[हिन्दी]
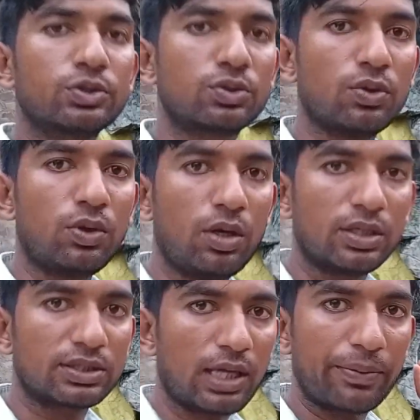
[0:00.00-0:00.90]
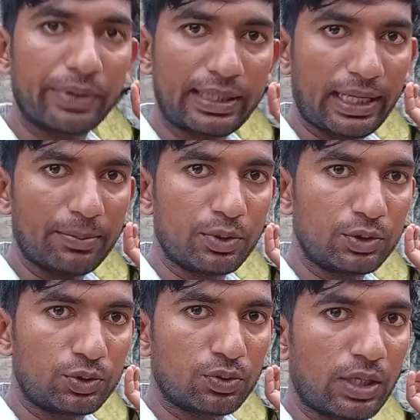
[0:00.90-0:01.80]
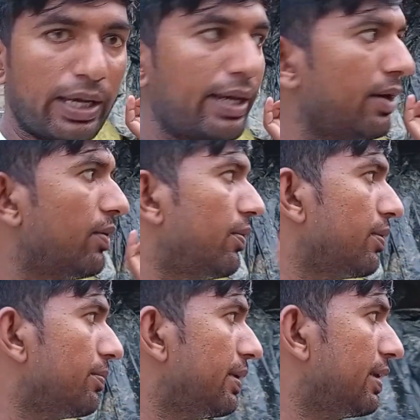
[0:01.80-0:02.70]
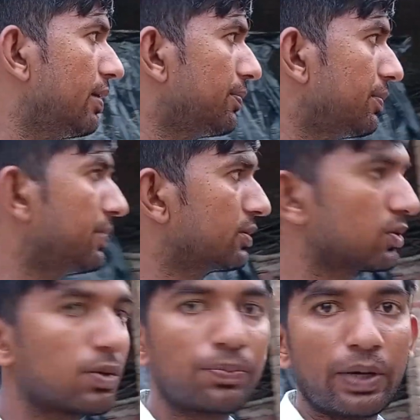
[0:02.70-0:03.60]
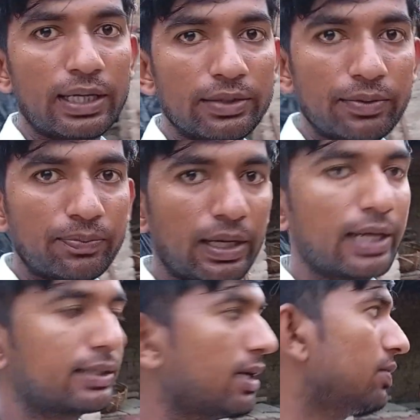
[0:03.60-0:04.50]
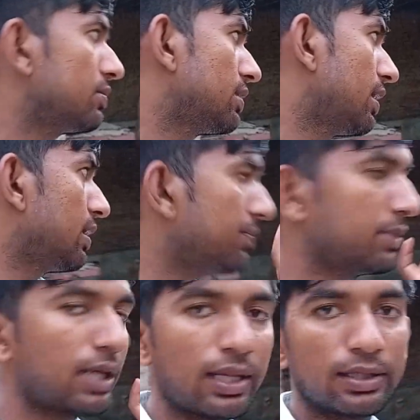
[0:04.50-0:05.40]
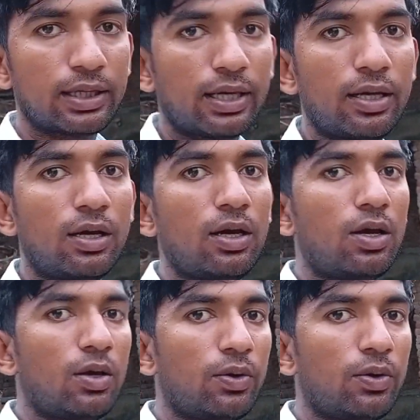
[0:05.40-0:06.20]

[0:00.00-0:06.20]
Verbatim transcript: दोस्तों शाम का टाइम हो चुका है और मैंने अपने भैंसों को पानी भी पिला दिया और दाना भी डाल दिया है